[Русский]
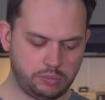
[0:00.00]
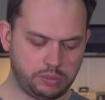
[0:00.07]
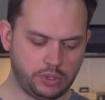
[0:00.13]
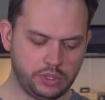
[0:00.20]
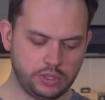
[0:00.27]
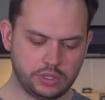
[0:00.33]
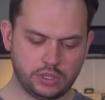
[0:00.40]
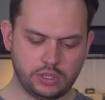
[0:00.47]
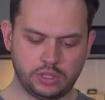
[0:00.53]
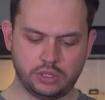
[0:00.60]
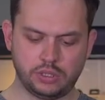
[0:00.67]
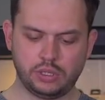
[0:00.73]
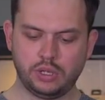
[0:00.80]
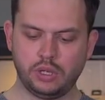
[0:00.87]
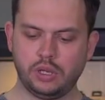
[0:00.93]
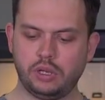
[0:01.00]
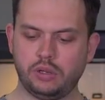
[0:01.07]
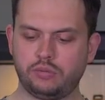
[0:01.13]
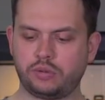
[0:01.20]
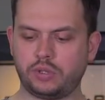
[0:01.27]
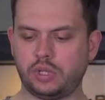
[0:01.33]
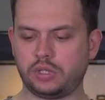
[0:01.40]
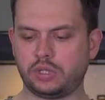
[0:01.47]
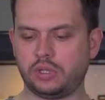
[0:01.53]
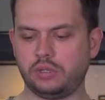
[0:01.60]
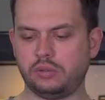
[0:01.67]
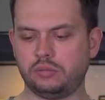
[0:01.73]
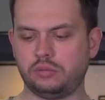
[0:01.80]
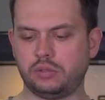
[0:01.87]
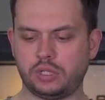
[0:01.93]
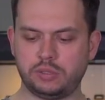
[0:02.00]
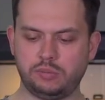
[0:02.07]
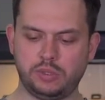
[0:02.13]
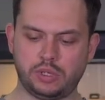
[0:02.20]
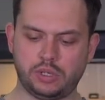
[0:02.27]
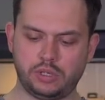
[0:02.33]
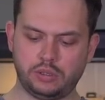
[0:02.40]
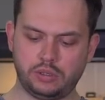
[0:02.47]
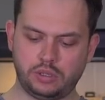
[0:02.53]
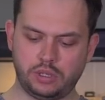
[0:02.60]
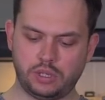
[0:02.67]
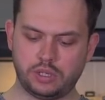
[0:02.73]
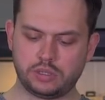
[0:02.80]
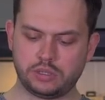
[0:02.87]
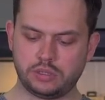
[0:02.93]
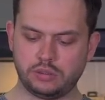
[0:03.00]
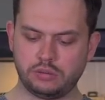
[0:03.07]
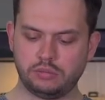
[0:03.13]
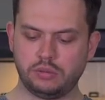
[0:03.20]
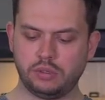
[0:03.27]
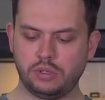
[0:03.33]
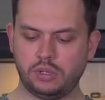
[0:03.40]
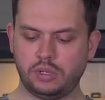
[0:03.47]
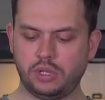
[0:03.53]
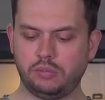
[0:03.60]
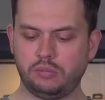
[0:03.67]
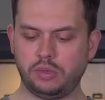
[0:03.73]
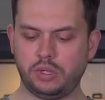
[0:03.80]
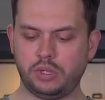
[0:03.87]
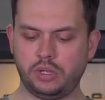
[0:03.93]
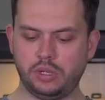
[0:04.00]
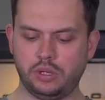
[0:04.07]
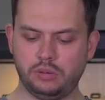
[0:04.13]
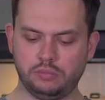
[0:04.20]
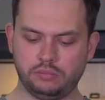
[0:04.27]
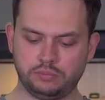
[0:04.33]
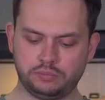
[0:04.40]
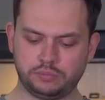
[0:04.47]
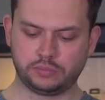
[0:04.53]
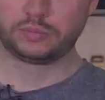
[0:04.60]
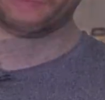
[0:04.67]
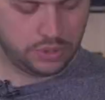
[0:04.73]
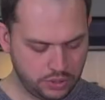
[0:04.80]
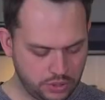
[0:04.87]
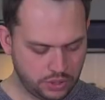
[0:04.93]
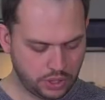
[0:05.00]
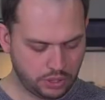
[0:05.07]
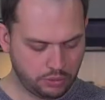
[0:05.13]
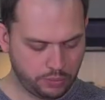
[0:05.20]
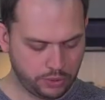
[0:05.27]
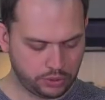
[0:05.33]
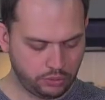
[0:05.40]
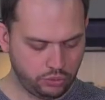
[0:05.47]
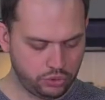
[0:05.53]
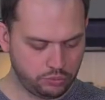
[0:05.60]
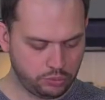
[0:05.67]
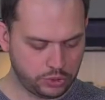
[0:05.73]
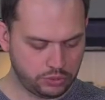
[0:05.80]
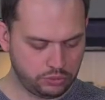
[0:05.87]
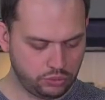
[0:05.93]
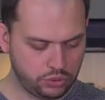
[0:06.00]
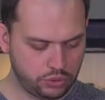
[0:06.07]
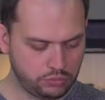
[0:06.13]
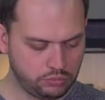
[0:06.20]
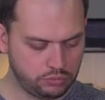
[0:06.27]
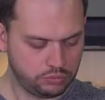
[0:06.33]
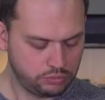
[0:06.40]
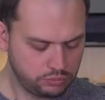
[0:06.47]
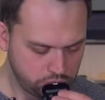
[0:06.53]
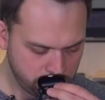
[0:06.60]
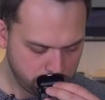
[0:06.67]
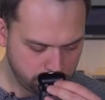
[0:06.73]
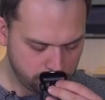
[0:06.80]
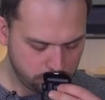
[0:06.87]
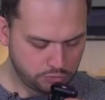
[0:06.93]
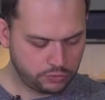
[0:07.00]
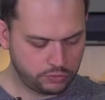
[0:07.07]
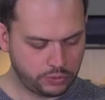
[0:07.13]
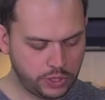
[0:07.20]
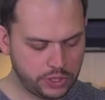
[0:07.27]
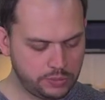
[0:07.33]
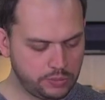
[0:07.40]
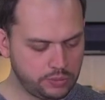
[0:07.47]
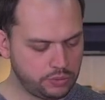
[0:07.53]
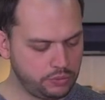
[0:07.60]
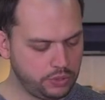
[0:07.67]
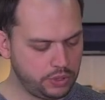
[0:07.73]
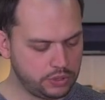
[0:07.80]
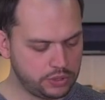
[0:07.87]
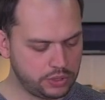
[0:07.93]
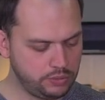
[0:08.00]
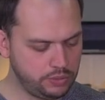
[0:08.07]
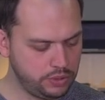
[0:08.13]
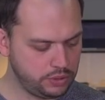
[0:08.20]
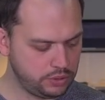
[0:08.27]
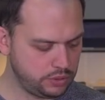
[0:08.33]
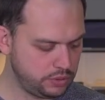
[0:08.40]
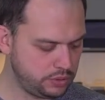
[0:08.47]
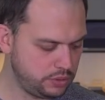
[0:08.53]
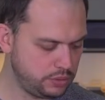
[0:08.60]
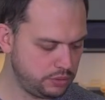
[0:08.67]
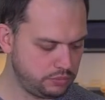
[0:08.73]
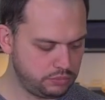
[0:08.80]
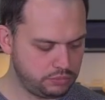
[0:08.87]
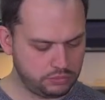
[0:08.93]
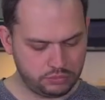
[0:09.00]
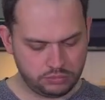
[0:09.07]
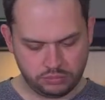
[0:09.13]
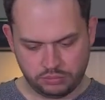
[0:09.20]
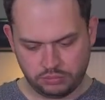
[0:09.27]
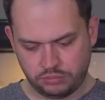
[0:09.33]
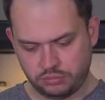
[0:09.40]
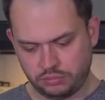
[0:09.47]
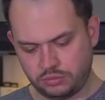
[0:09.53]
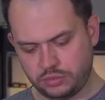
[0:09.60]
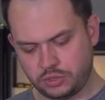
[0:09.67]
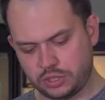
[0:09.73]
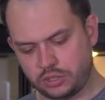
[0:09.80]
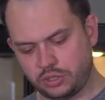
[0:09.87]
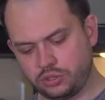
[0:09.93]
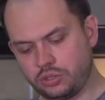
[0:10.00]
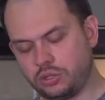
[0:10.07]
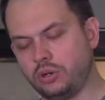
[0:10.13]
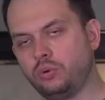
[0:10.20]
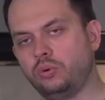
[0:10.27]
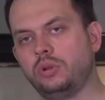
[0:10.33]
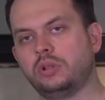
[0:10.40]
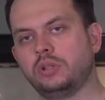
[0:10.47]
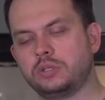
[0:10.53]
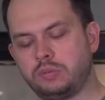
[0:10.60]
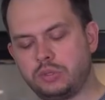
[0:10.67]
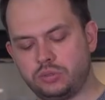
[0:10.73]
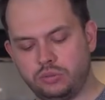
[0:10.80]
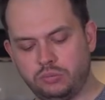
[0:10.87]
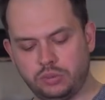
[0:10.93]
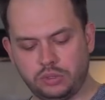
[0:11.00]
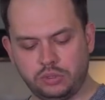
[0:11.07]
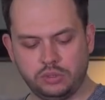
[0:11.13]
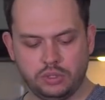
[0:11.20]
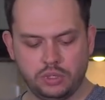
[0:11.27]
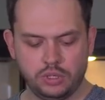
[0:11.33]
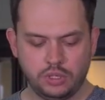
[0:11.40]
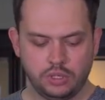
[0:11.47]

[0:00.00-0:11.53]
дополнительные вкладки размера S, M и L. Давай подключим, послушаем. В принципе, все выглядит цивильно и достаточно конкурентоспособно. способно.